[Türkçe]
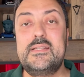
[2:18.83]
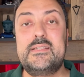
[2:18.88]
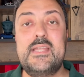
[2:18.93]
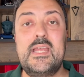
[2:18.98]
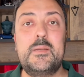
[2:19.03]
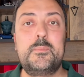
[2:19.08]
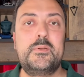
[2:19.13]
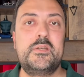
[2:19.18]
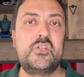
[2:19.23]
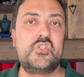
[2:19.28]

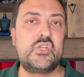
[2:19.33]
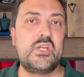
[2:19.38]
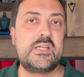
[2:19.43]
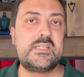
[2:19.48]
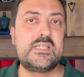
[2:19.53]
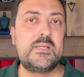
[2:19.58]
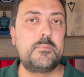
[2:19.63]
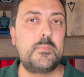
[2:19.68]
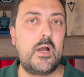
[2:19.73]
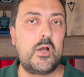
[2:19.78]
tek bir
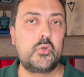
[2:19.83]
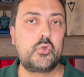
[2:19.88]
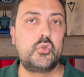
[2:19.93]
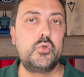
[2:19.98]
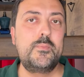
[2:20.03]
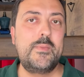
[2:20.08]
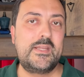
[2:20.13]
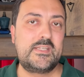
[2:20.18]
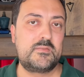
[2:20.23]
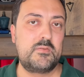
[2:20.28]
cihaza
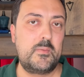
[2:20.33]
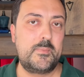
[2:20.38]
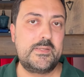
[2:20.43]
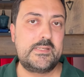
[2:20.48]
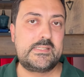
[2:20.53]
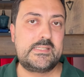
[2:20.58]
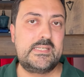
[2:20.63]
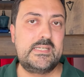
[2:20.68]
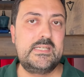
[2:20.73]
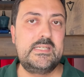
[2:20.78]
mahkum
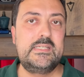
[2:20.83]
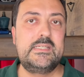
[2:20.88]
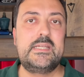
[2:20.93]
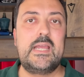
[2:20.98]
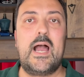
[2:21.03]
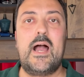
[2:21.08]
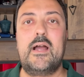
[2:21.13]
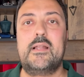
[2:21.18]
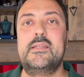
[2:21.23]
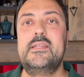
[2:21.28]
etmemesi.
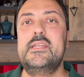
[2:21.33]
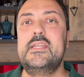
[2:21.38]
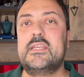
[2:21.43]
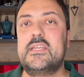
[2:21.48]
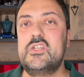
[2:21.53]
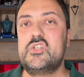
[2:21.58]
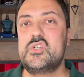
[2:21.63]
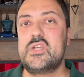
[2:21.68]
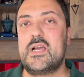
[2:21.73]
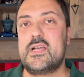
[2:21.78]
Yani
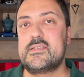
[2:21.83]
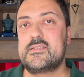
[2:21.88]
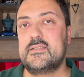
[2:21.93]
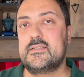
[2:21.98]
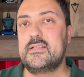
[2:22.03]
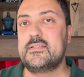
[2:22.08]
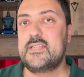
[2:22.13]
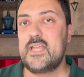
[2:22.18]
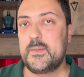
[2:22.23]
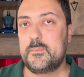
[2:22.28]
iki
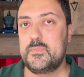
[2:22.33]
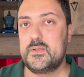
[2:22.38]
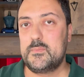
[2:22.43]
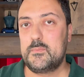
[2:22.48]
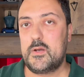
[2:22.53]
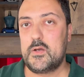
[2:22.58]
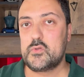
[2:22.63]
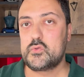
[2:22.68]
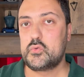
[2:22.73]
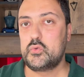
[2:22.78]
cihazda da tek bir
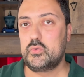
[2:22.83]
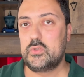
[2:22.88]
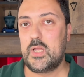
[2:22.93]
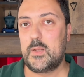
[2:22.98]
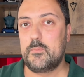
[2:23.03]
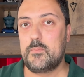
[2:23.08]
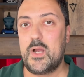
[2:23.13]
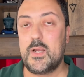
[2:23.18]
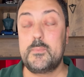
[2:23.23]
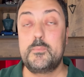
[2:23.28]
mouse
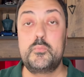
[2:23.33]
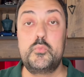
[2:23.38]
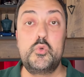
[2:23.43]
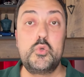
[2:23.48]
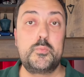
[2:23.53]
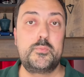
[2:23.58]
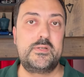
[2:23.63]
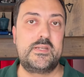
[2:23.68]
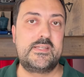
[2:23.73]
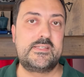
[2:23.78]
kullanmak
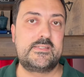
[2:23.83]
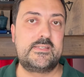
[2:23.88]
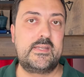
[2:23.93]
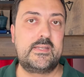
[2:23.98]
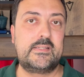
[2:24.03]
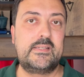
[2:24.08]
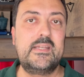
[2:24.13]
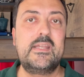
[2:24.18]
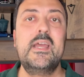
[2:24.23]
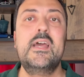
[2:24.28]
büyük bir
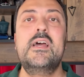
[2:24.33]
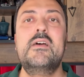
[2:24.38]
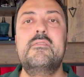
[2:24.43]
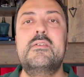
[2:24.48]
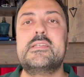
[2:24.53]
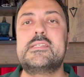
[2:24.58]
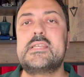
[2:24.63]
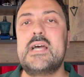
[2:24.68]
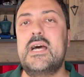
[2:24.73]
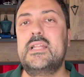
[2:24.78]
esneklik
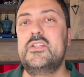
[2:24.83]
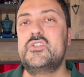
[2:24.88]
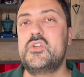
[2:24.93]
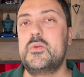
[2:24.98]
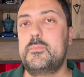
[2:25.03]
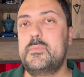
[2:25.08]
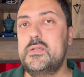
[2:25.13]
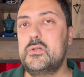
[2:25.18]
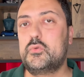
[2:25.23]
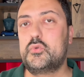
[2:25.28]
ve
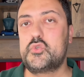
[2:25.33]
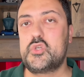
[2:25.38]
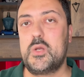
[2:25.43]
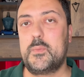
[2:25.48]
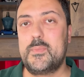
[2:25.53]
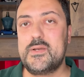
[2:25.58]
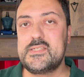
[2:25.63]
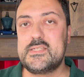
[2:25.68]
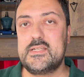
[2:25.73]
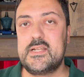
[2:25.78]
sadece bir
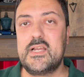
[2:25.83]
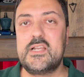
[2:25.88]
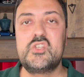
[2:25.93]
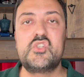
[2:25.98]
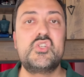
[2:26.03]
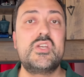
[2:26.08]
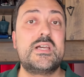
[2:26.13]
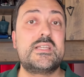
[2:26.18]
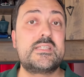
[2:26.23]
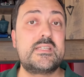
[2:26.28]
tuşa
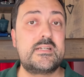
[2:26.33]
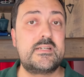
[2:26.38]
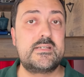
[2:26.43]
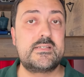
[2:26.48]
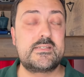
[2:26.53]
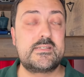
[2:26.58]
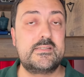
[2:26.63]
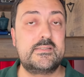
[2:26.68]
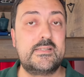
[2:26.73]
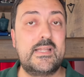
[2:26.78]
basarak cihazlar
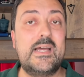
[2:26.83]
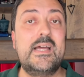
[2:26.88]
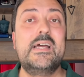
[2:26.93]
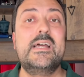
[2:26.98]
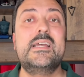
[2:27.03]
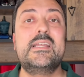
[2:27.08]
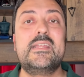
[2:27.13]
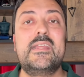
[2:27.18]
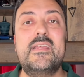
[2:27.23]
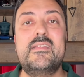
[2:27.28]
arasında
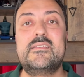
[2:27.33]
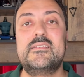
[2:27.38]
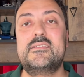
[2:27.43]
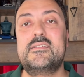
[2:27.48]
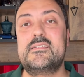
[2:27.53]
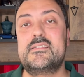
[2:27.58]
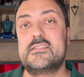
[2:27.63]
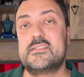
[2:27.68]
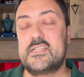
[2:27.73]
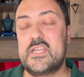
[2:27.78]

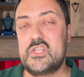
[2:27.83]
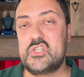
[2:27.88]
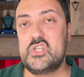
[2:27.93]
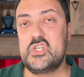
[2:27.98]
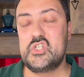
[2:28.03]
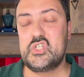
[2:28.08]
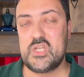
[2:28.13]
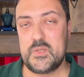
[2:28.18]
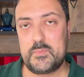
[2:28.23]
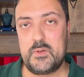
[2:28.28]
kesintisiz
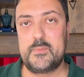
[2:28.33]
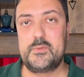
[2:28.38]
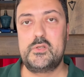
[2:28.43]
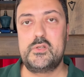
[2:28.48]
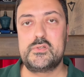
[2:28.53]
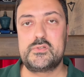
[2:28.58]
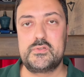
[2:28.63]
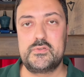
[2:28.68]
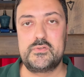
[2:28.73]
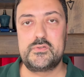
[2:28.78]
geçiş
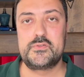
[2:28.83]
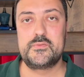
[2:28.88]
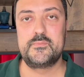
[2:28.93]
yapabiliyorsunuz.